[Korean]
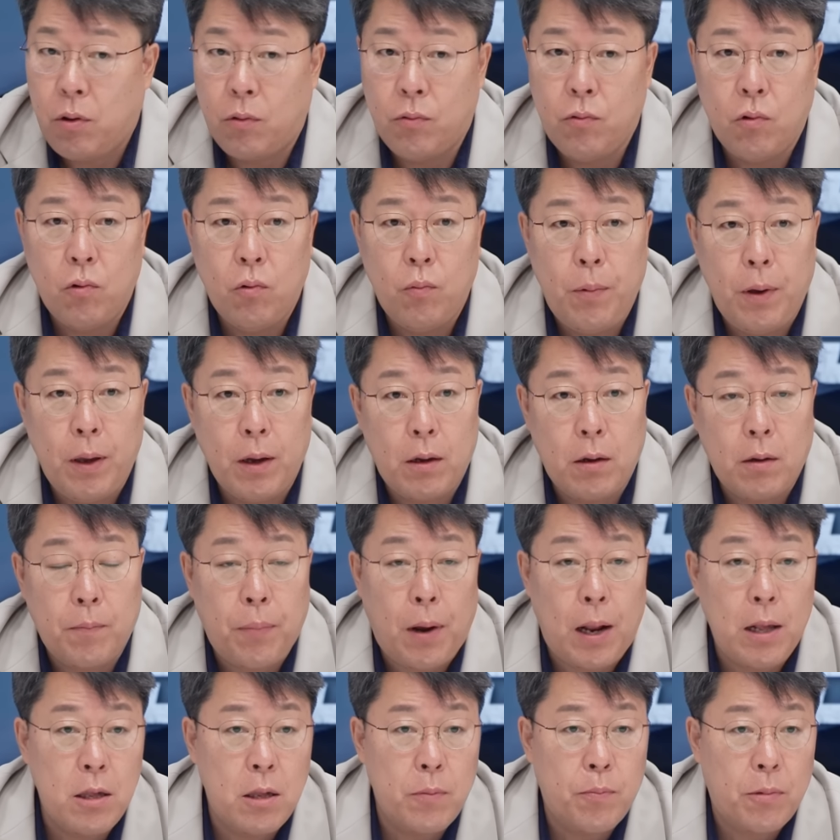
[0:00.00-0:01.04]

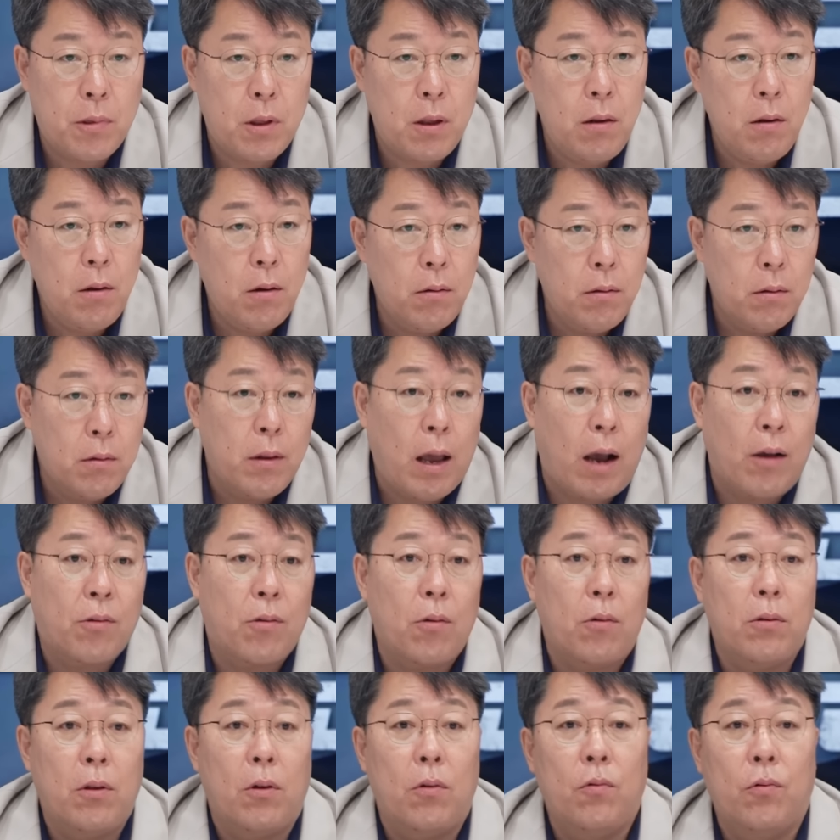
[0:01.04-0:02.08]
1987년
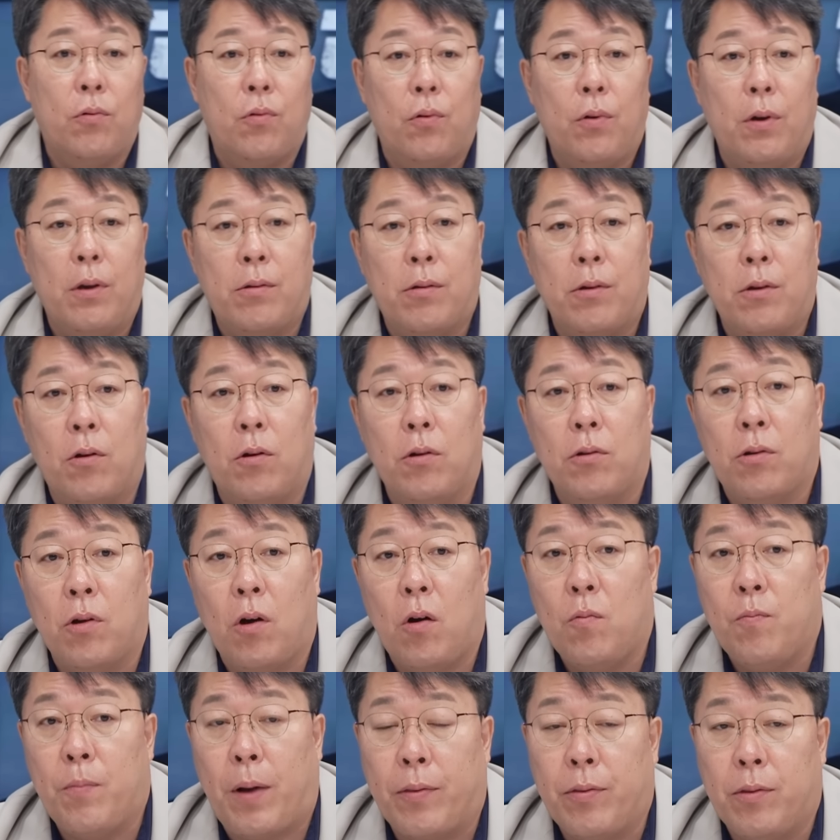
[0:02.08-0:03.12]
낙성대 연구소에서 이걸
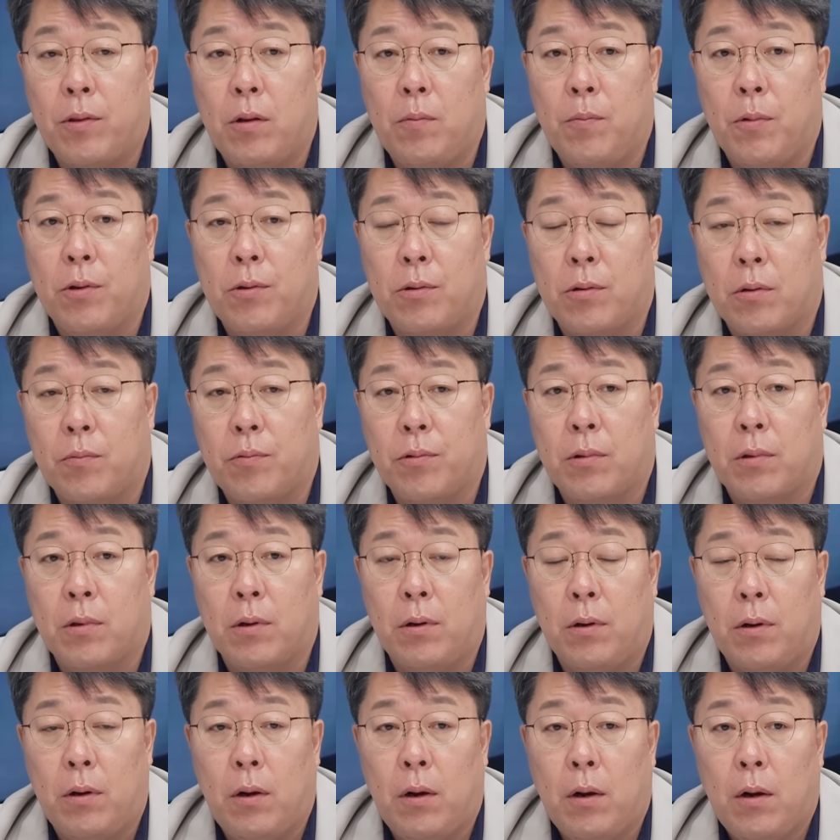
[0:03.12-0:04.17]
처음
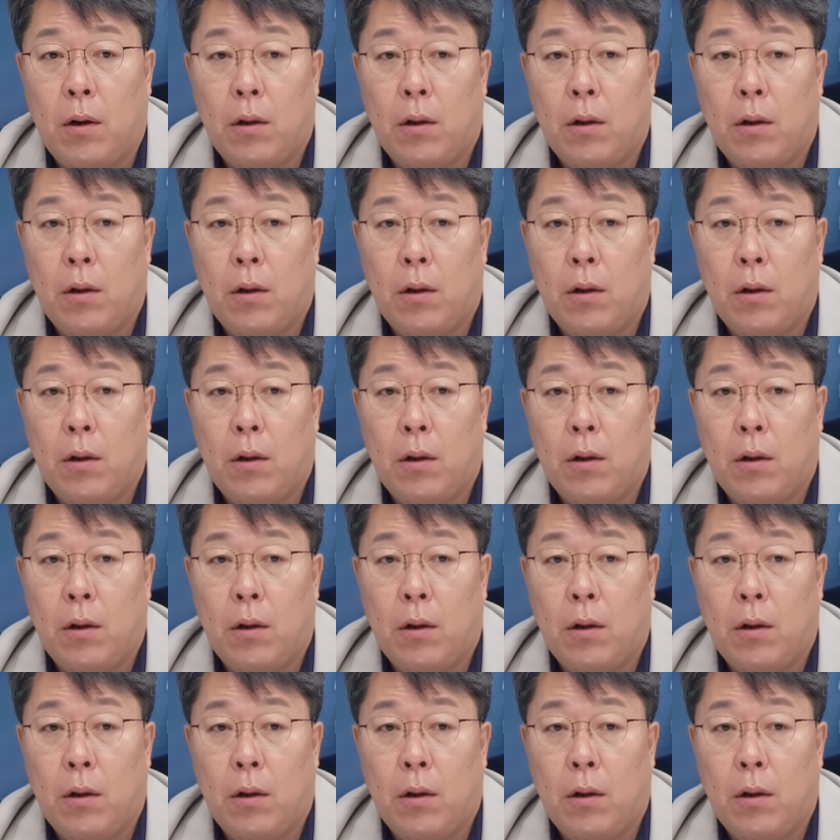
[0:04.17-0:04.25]
만들면서부터